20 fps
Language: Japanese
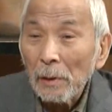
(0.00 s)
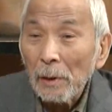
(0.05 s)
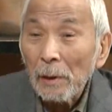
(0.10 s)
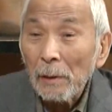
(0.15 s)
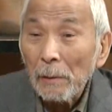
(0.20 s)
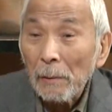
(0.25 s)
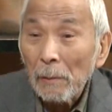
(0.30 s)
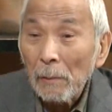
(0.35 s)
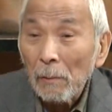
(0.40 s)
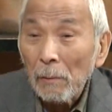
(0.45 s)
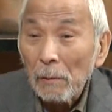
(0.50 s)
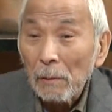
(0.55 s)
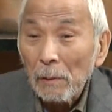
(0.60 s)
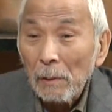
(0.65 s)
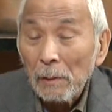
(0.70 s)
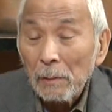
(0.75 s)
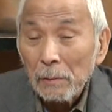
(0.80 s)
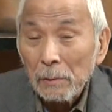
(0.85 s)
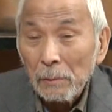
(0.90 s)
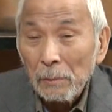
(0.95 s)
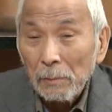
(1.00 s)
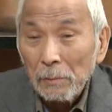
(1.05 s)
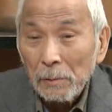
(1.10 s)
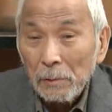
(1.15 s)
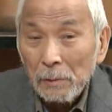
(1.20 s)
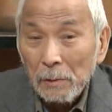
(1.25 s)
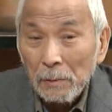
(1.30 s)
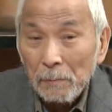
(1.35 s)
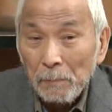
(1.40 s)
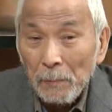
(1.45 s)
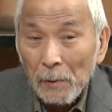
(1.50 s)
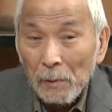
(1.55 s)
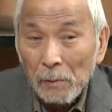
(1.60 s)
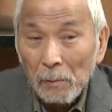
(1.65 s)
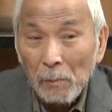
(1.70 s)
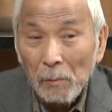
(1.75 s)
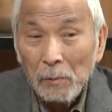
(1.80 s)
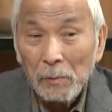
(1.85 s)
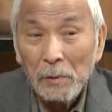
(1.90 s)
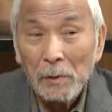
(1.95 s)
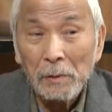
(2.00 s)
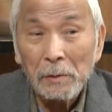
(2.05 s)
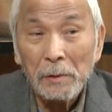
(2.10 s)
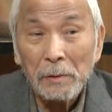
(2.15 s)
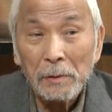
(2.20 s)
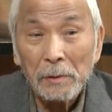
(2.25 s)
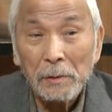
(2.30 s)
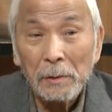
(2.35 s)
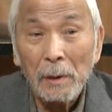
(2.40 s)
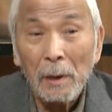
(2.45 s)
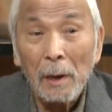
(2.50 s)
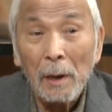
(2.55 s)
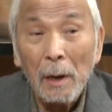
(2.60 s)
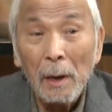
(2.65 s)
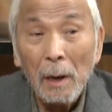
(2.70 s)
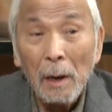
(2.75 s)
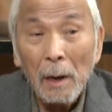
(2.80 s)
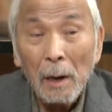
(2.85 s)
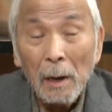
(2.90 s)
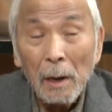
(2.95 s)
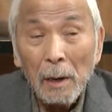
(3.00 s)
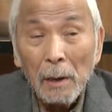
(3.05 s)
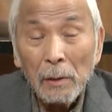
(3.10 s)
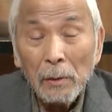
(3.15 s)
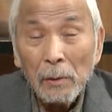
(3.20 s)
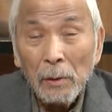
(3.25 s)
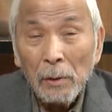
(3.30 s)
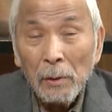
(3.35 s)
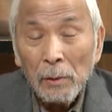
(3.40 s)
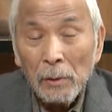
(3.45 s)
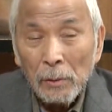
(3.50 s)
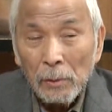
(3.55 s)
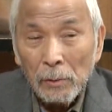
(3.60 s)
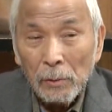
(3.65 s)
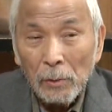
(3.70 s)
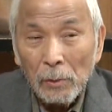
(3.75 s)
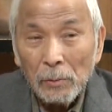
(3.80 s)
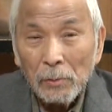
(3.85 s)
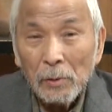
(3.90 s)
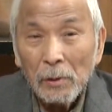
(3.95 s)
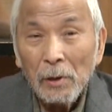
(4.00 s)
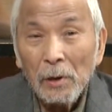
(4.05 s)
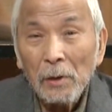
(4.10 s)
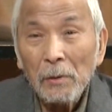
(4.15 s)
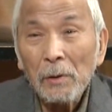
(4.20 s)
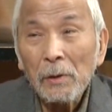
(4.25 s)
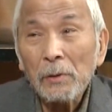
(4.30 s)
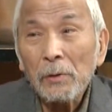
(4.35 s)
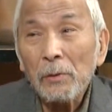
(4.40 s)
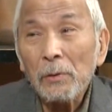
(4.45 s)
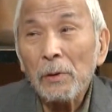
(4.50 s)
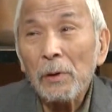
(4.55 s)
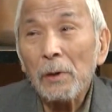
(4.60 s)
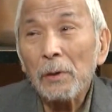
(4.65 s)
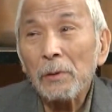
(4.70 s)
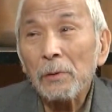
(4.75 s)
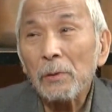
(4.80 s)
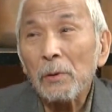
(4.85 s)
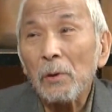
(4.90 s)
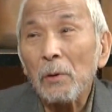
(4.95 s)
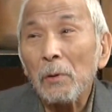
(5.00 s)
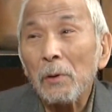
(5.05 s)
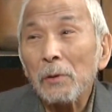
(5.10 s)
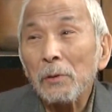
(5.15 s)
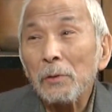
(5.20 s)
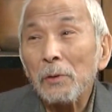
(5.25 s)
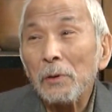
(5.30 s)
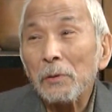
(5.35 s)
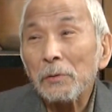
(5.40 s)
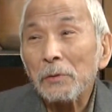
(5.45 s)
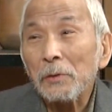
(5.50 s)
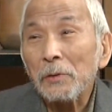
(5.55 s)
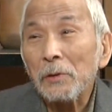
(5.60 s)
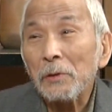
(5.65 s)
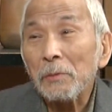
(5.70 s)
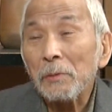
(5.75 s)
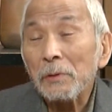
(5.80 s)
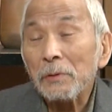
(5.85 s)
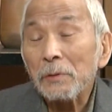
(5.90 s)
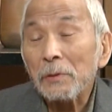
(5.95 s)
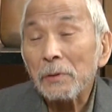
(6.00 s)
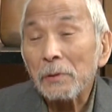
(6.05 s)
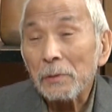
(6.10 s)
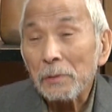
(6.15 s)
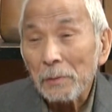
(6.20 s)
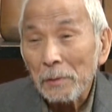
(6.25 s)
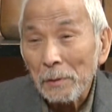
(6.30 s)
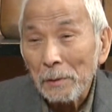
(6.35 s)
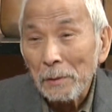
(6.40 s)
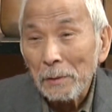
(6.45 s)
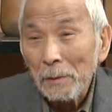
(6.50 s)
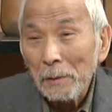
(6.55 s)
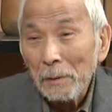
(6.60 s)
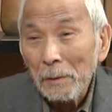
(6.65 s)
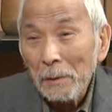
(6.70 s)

ね、これは日本人一般の問題ですが、はい、よく平和条約講和条約って言いますでしょ、はい、